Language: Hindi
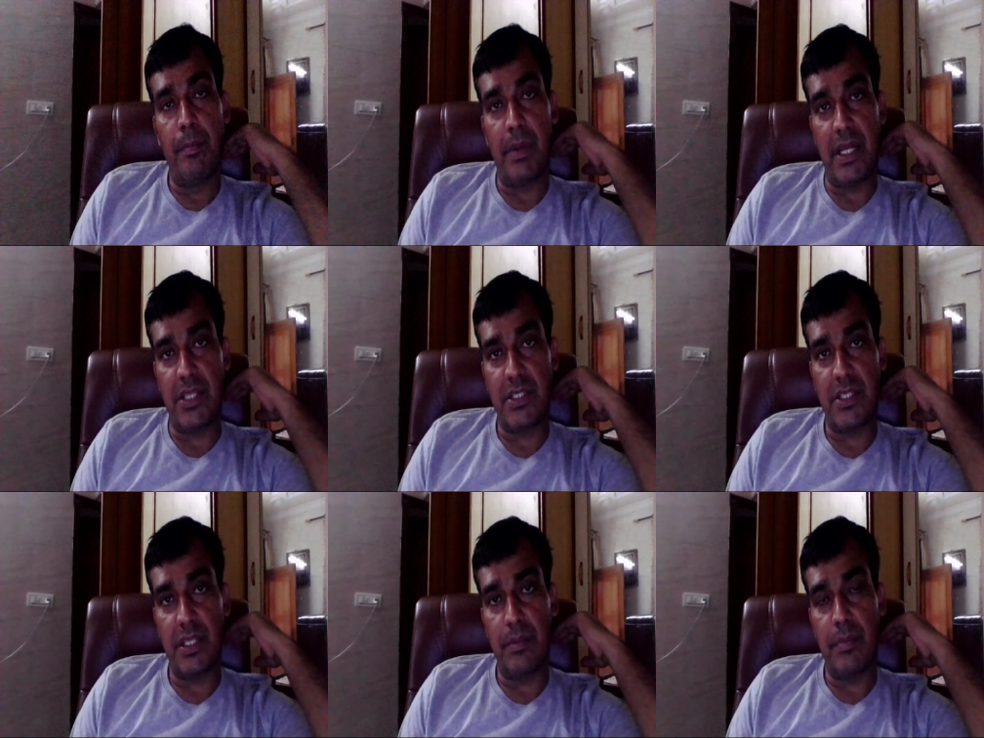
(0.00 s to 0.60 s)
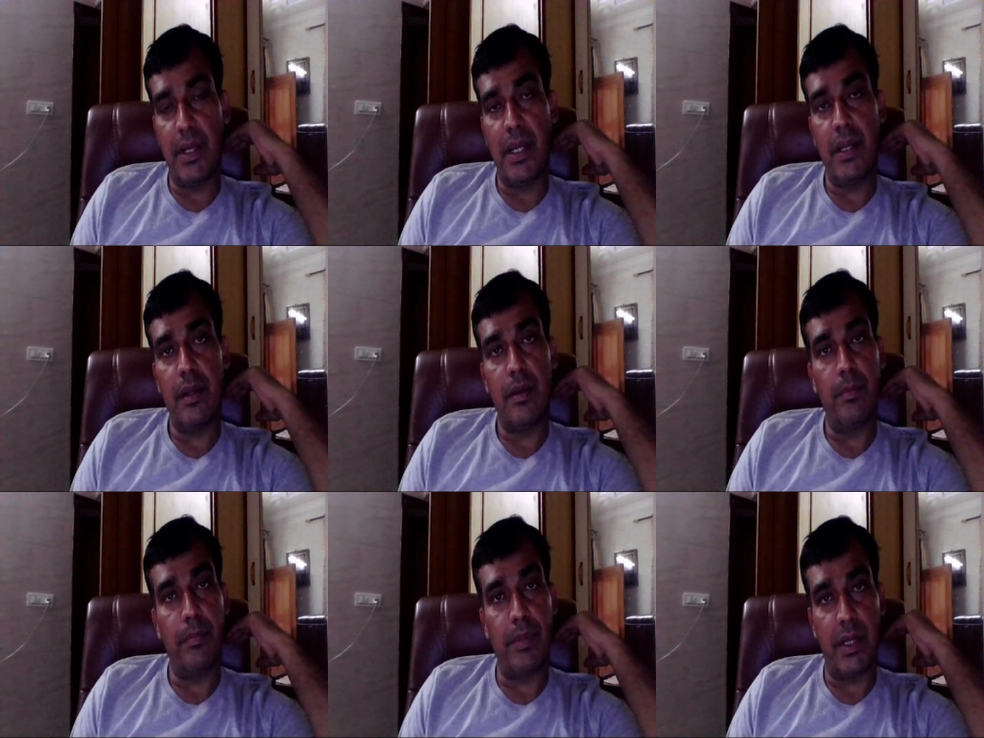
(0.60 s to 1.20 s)
पेंशन
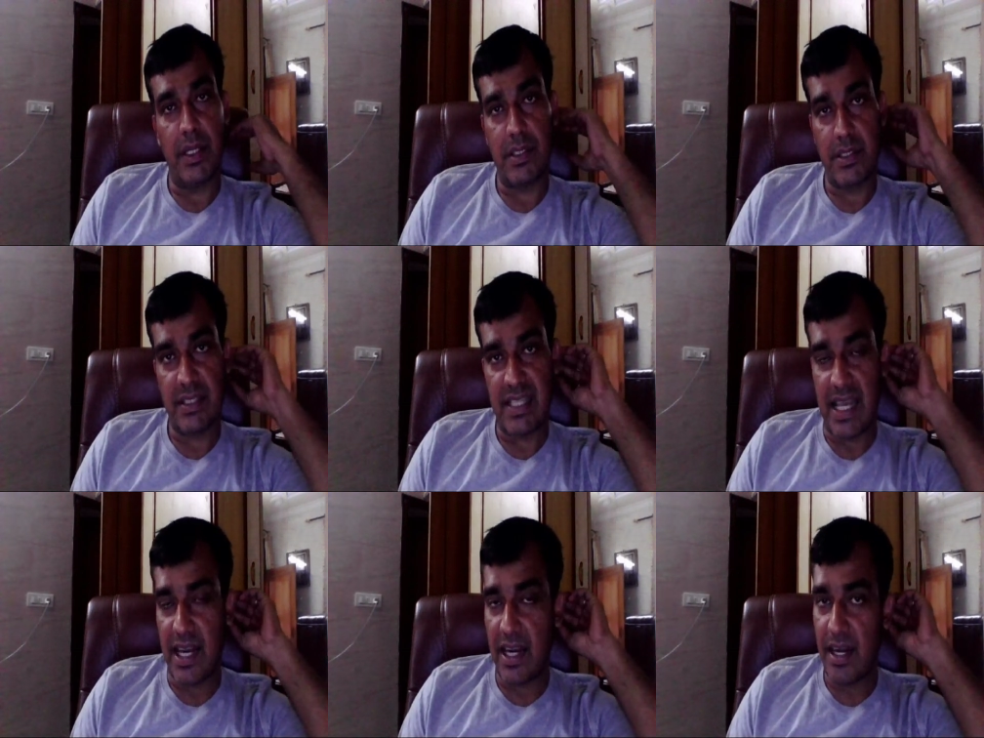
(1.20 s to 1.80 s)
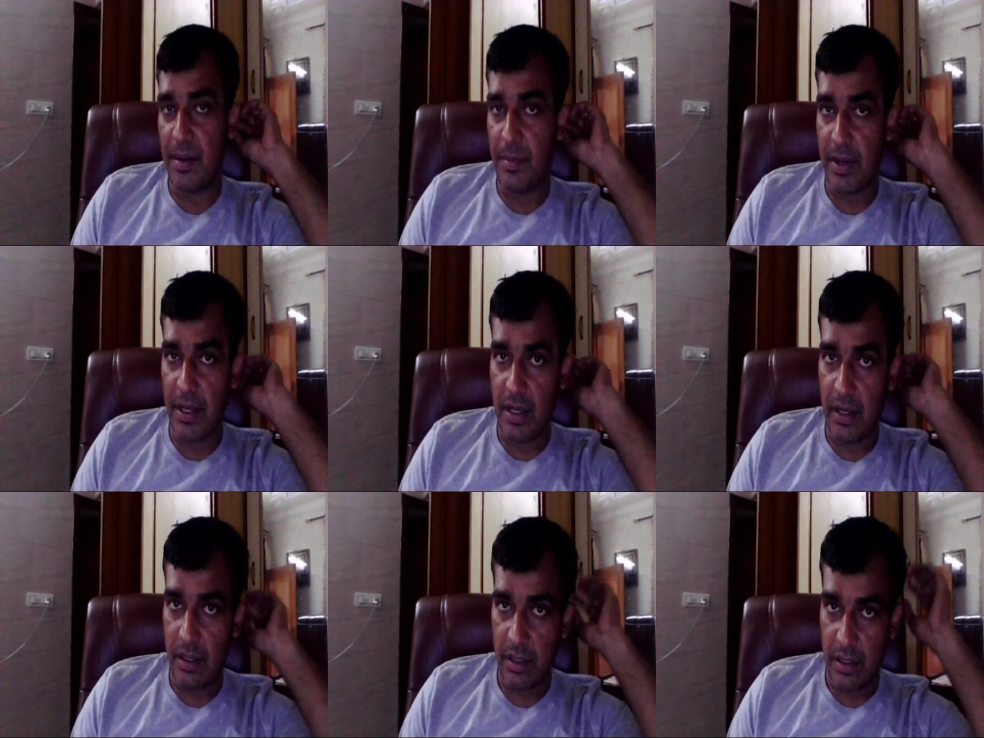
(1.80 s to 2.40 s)
में प्लस सैलरी
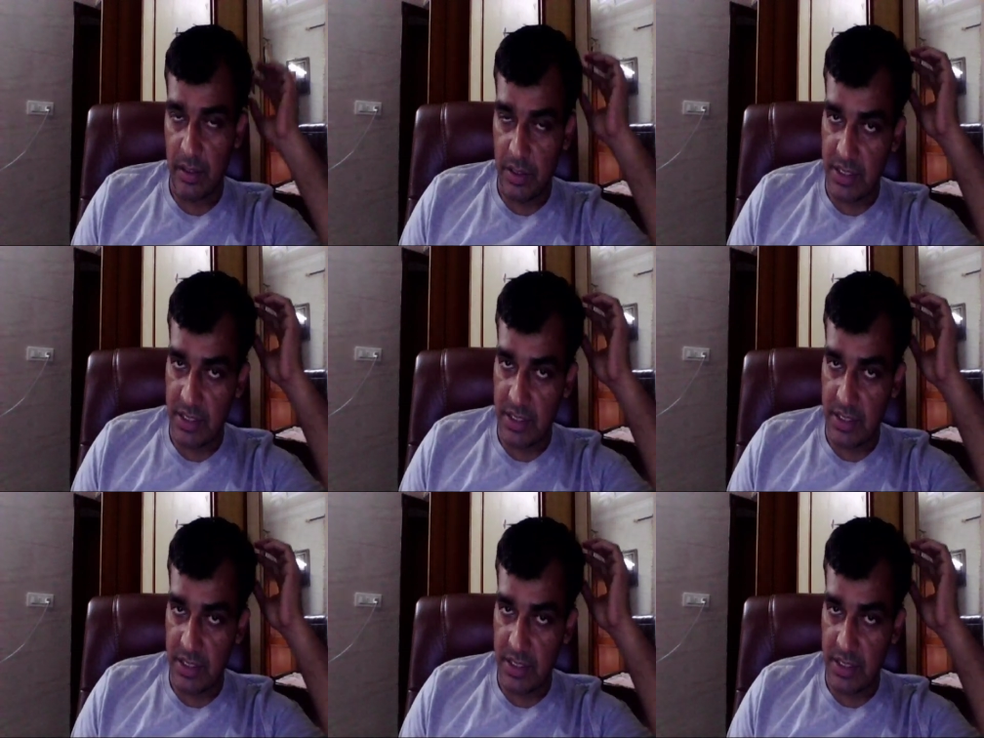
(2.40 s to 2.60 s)
में